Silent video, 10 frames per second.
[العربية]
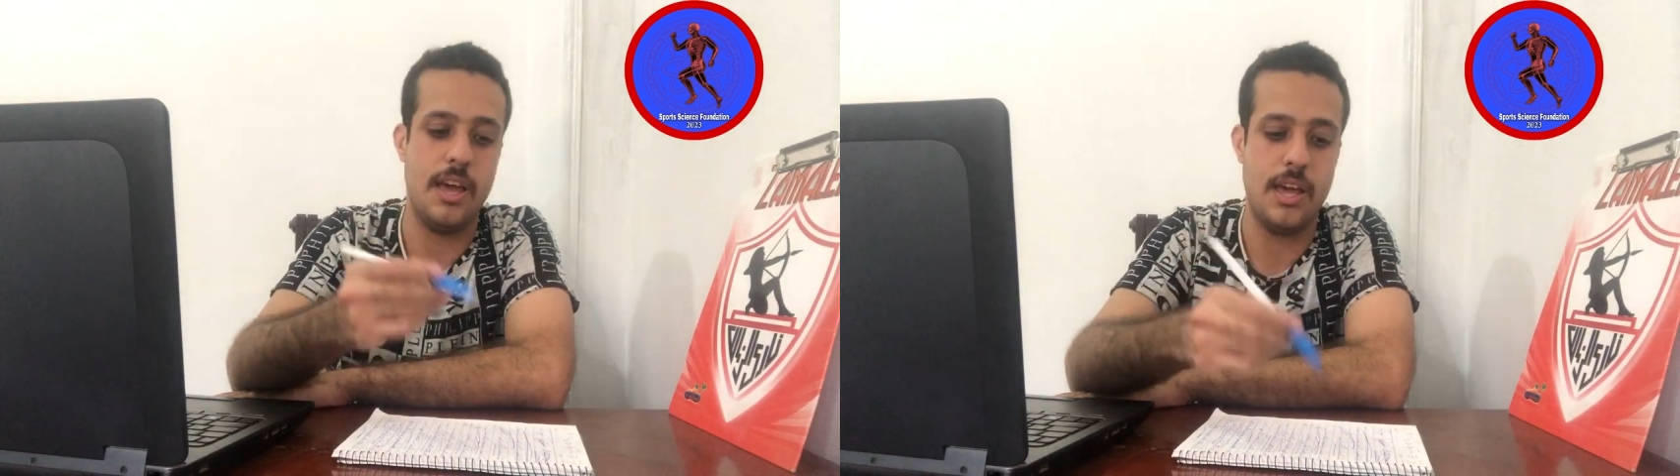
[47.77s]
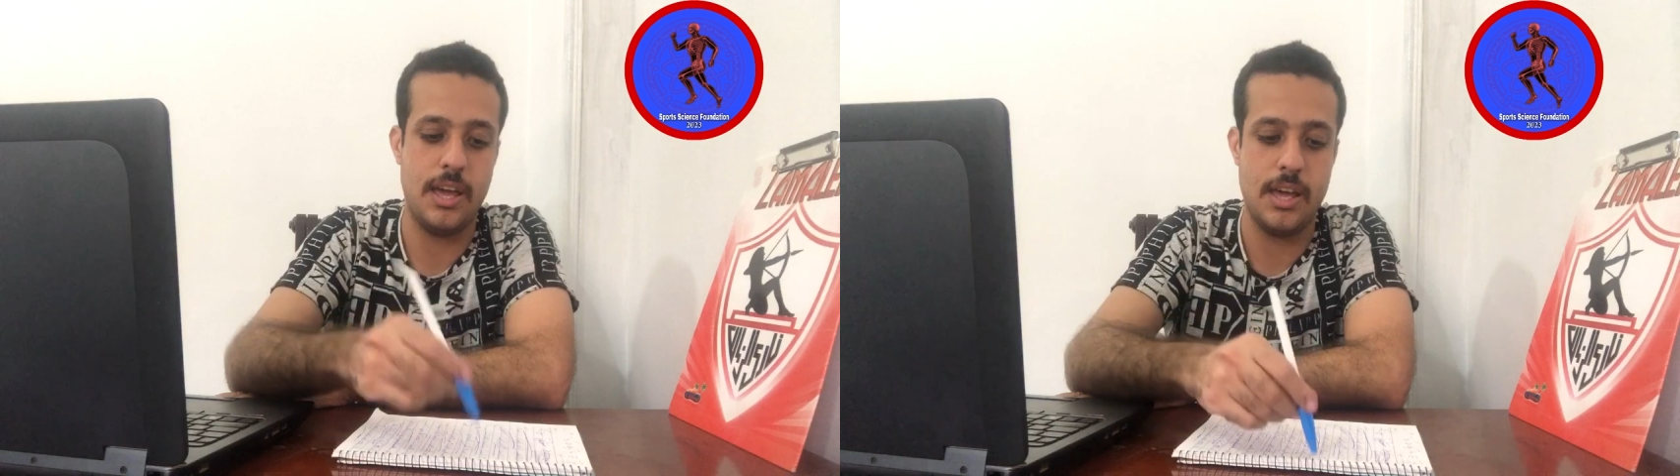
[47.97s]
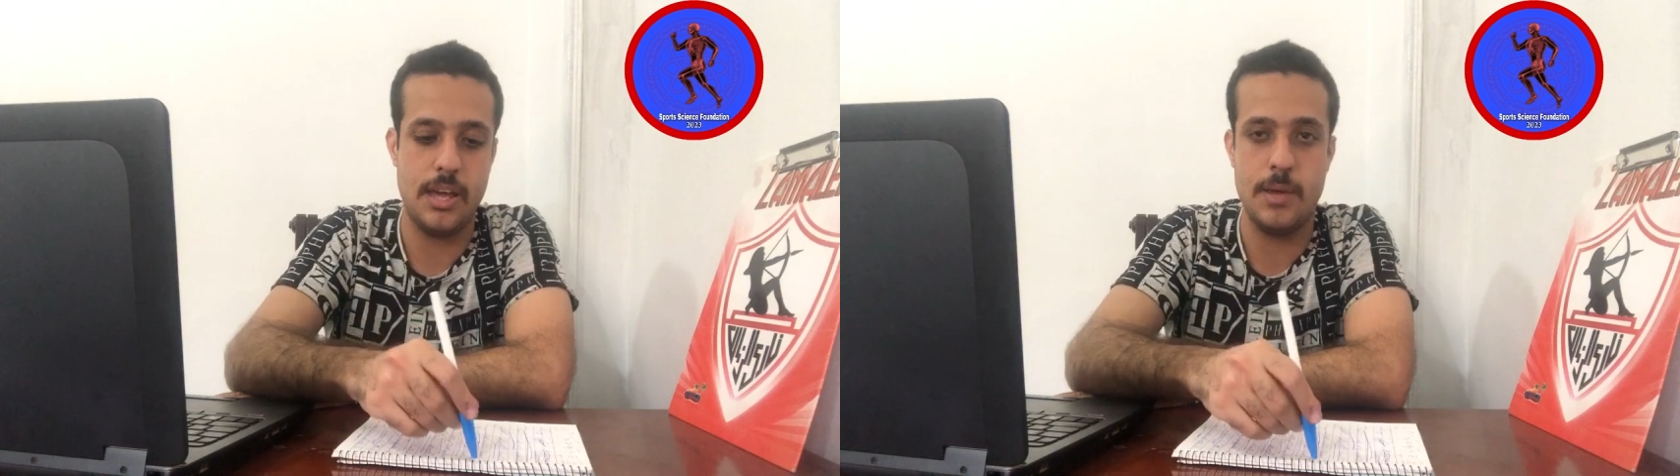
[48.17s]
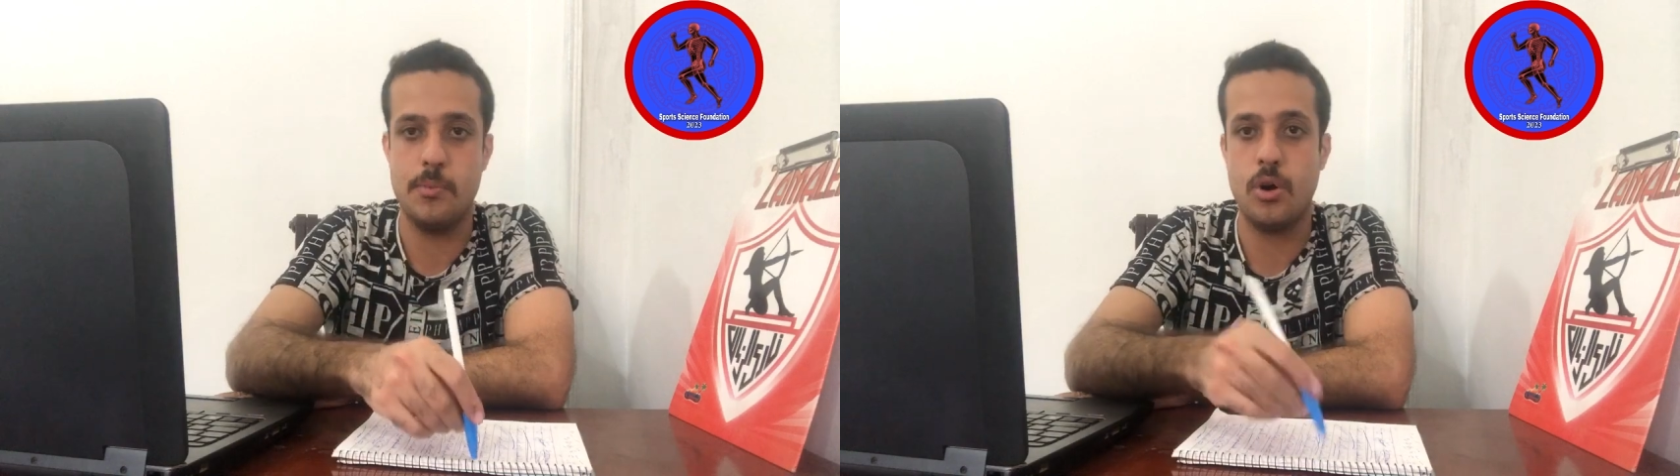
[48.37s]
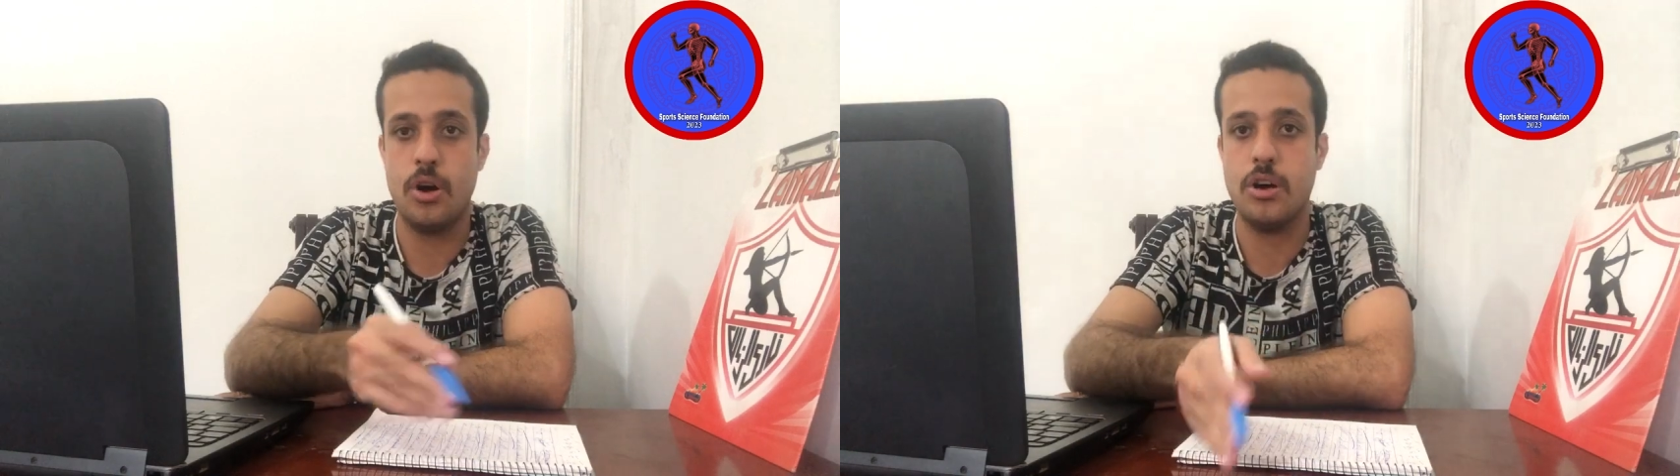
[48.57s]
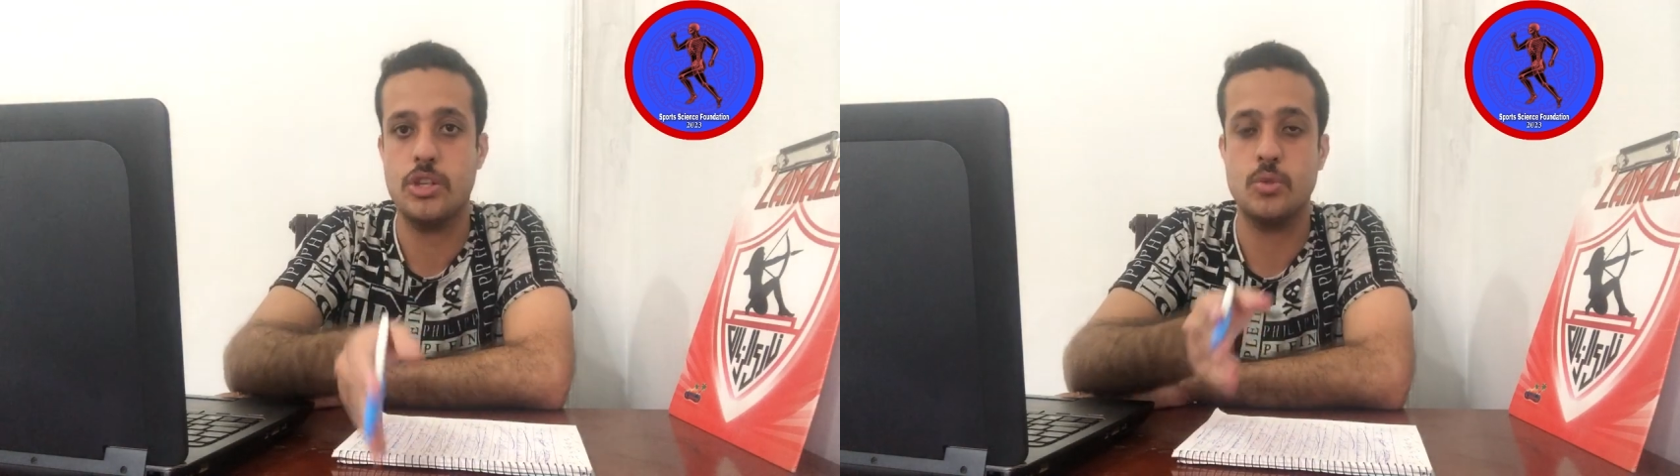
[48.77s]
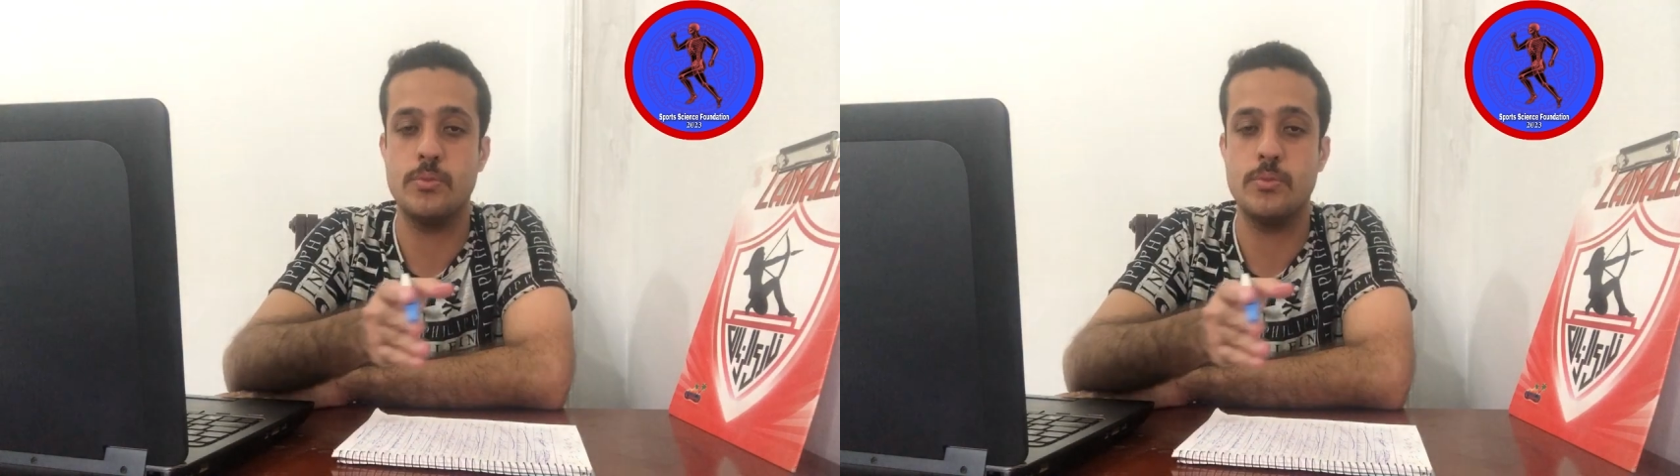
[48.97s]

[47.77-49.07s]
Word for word: آه، مرخص